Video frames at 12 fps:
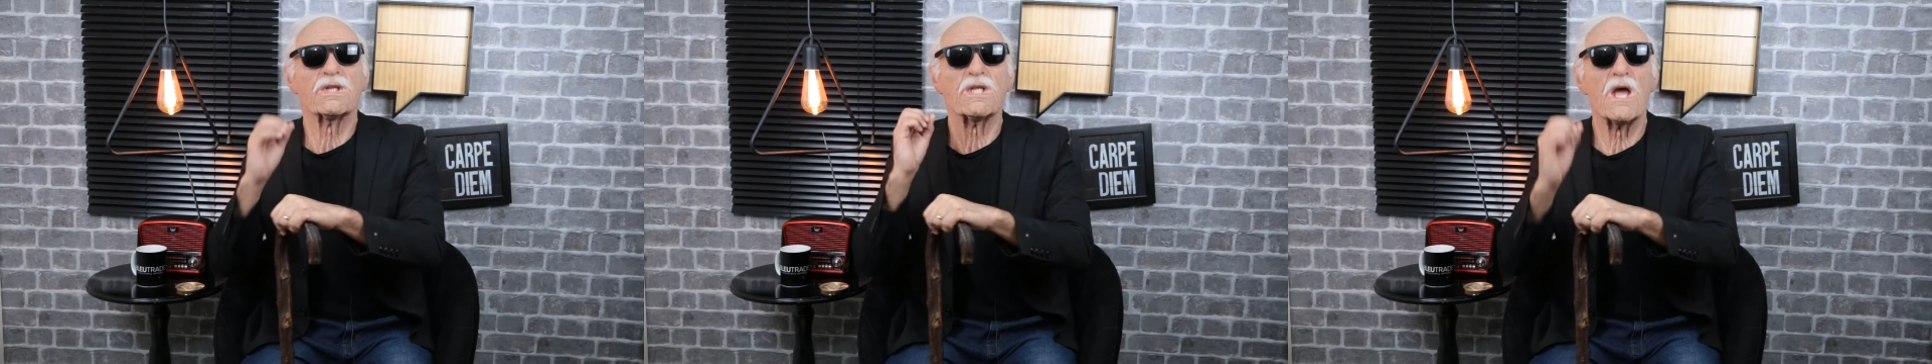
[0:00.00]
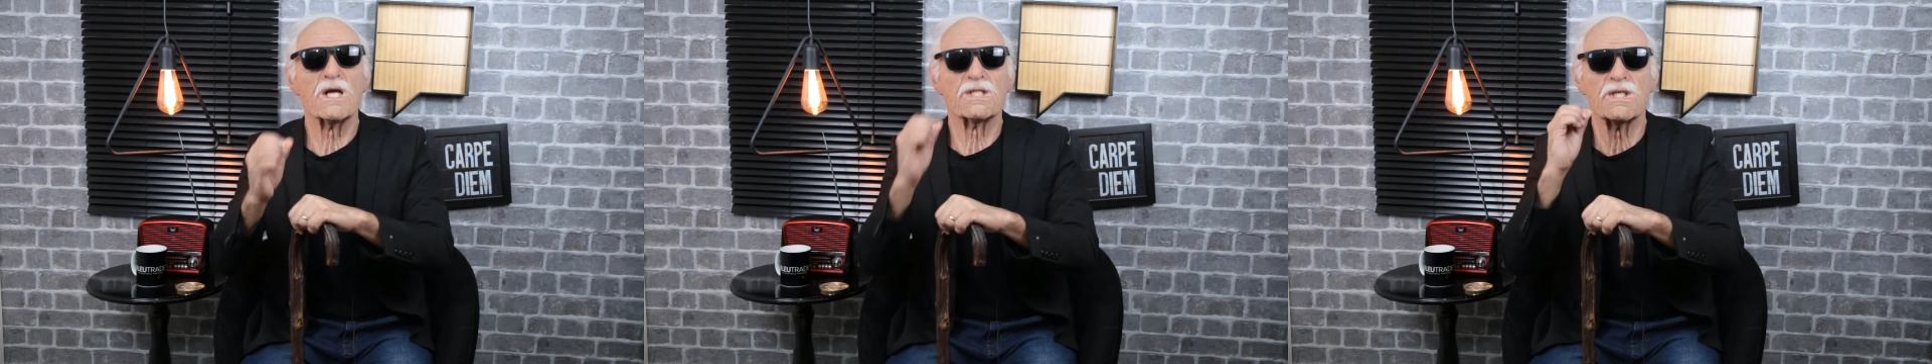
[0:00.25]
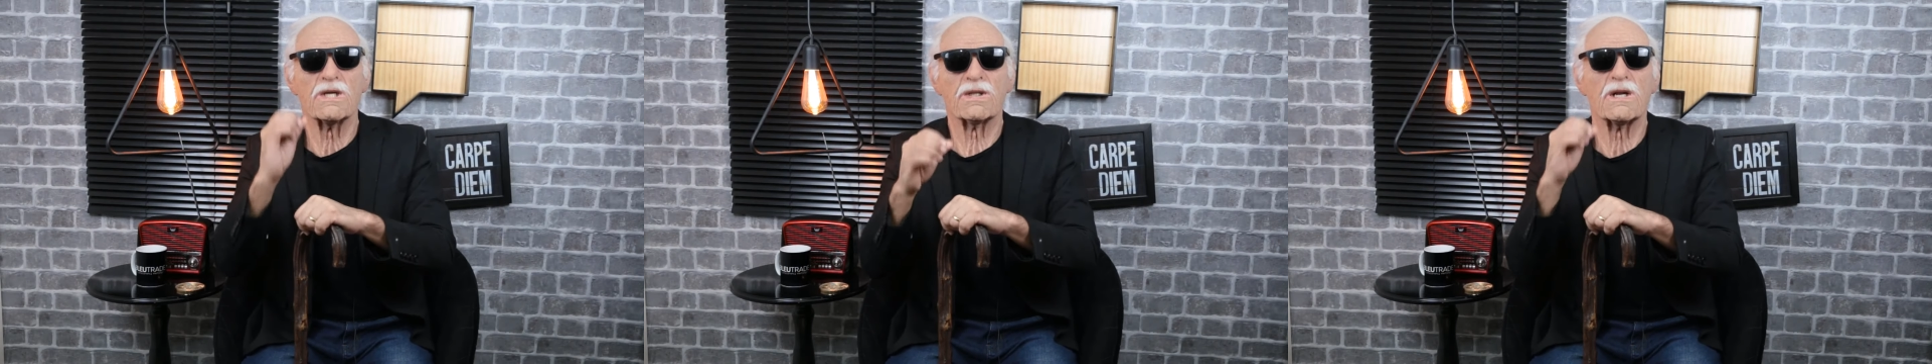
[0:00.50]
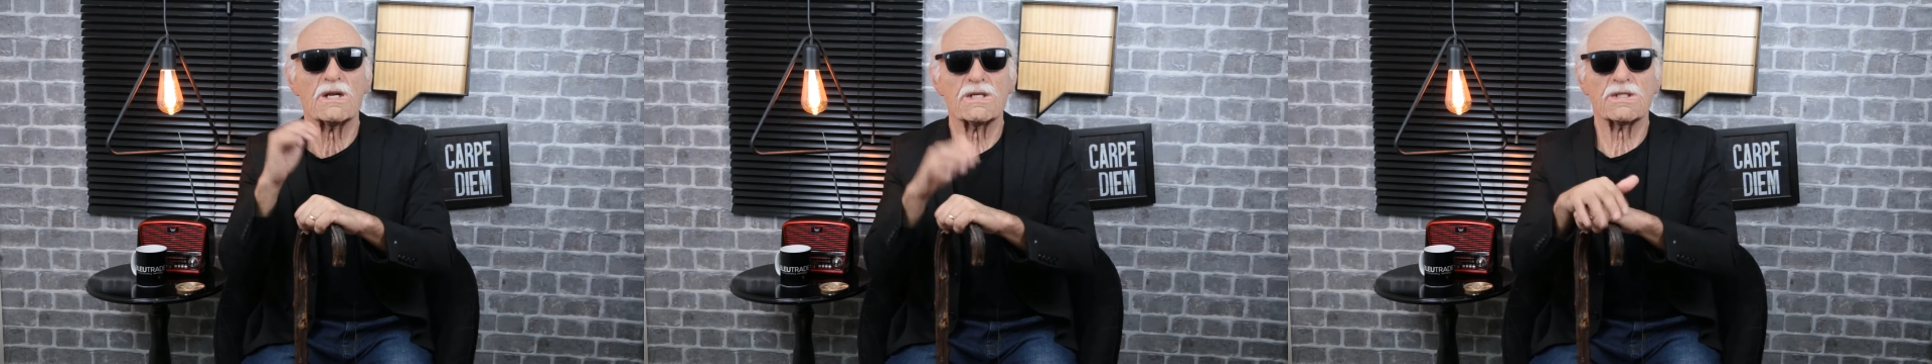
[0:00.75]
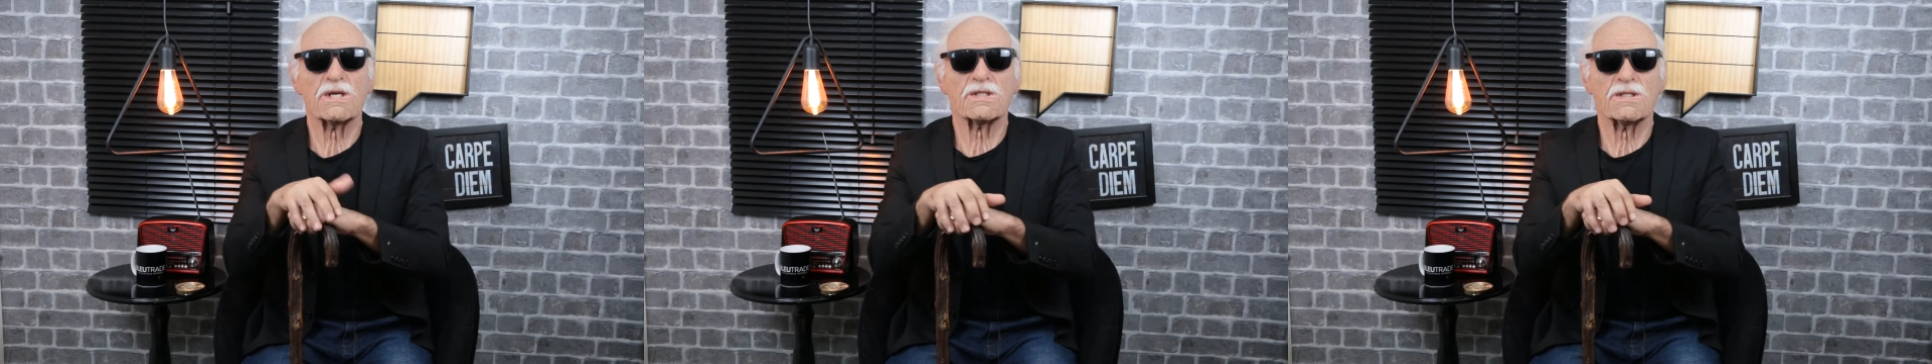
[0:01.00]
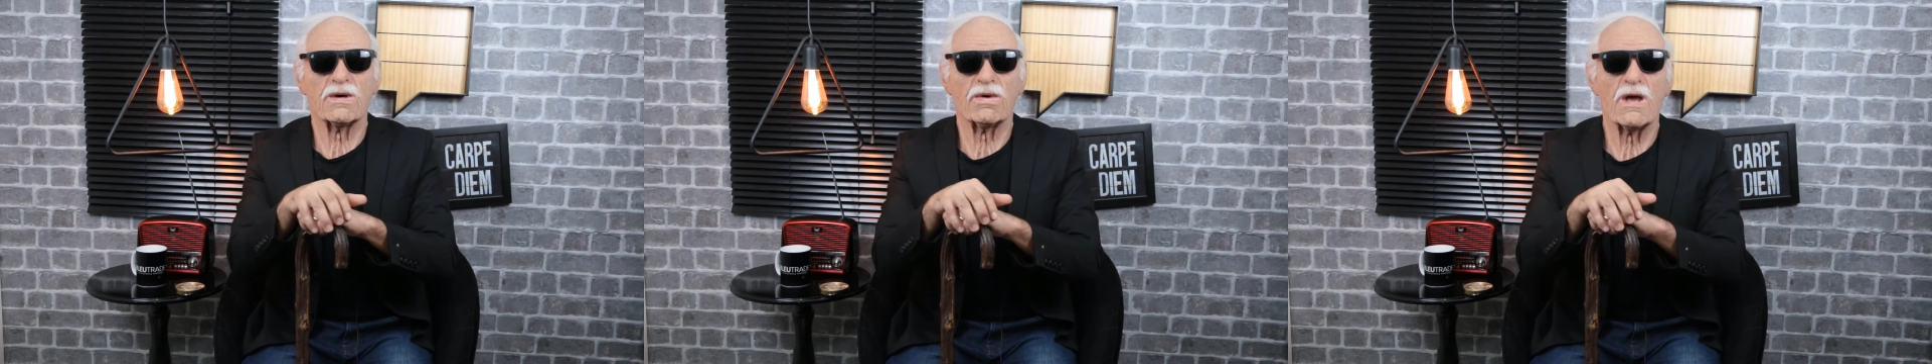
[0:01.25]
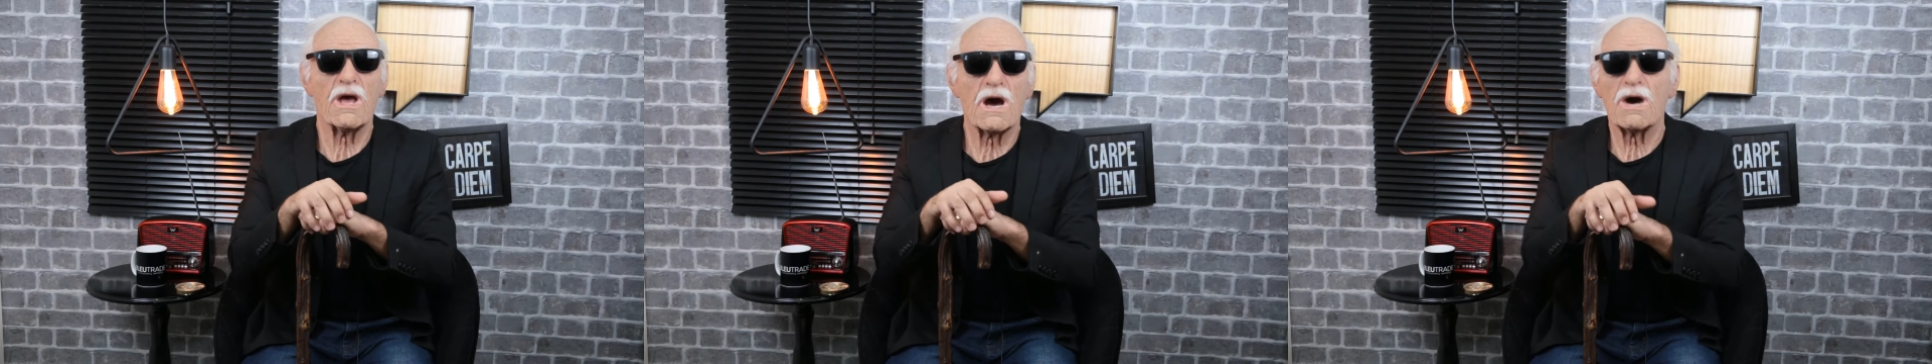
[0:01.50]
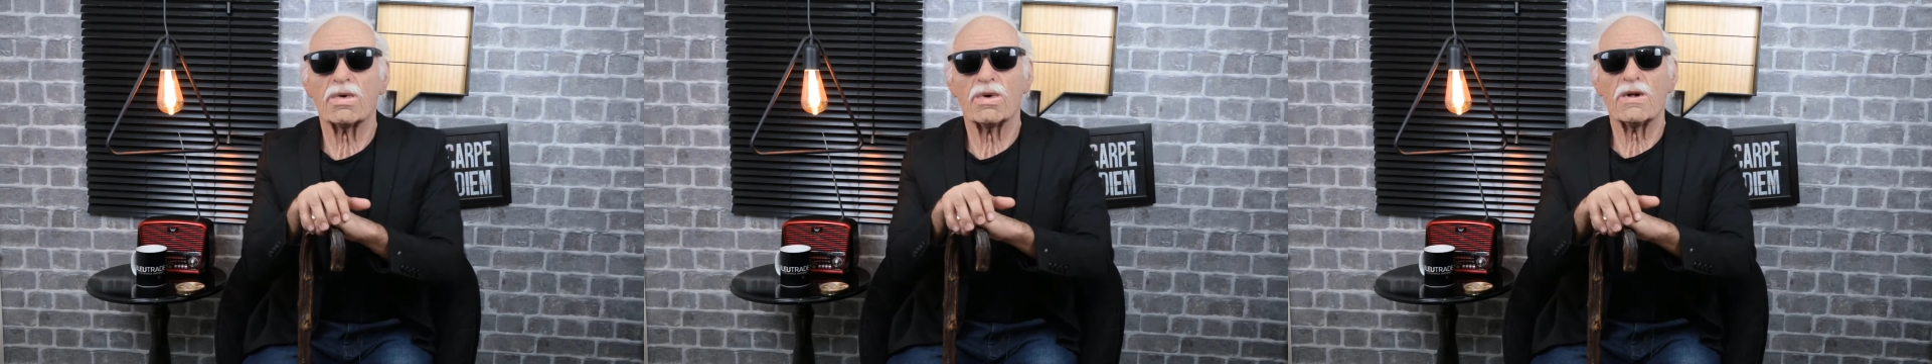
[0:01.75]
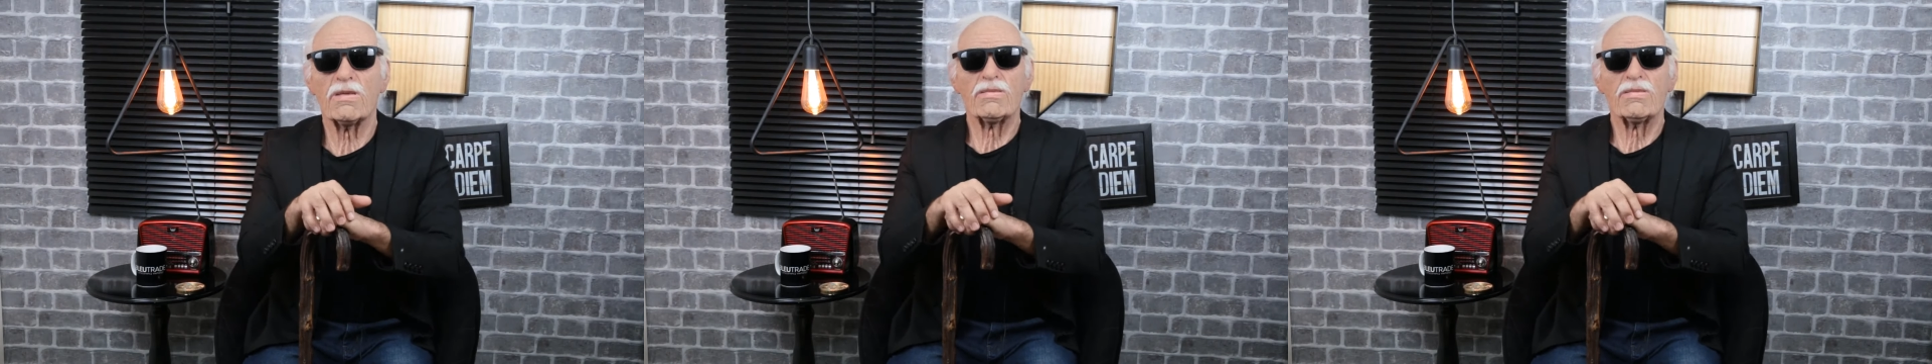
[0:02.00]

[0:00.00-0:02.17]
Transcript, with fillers: descentralização real